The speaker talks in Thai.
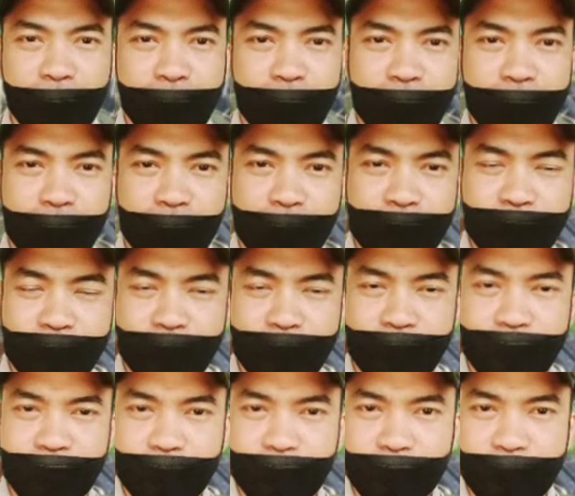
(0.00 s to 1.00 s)
แดดร่มลมตก
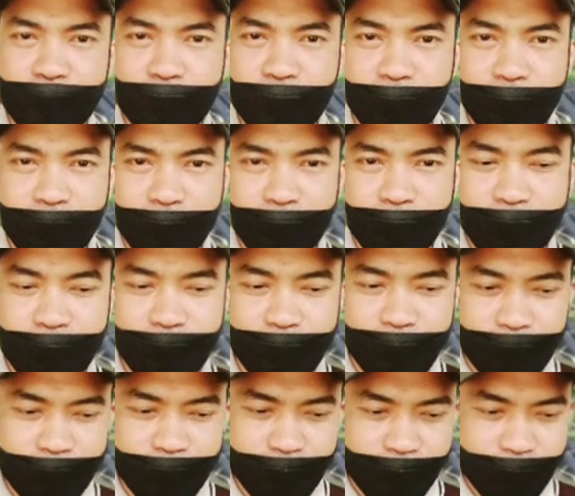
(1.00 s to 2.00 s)
ครับคุณพ่อแม่ตอนเย็น
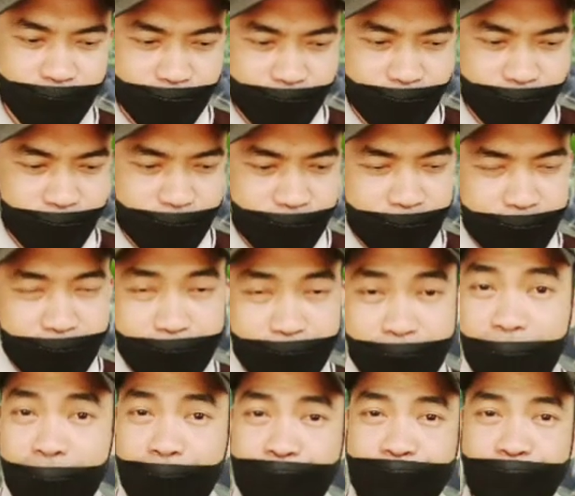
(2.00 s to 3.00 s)
เนาะนะครับ วิธี
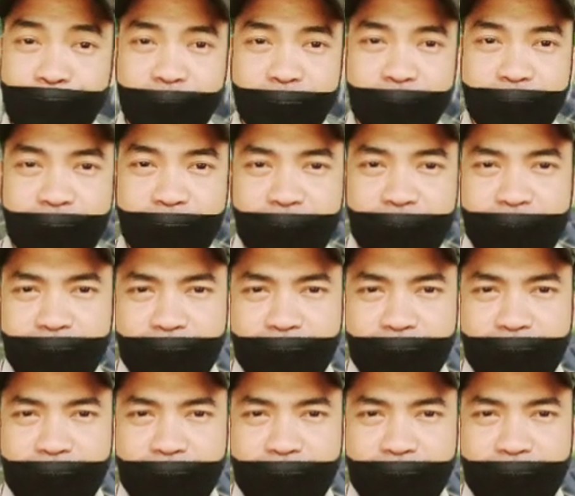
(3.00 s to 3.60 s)
การผสมนะลูก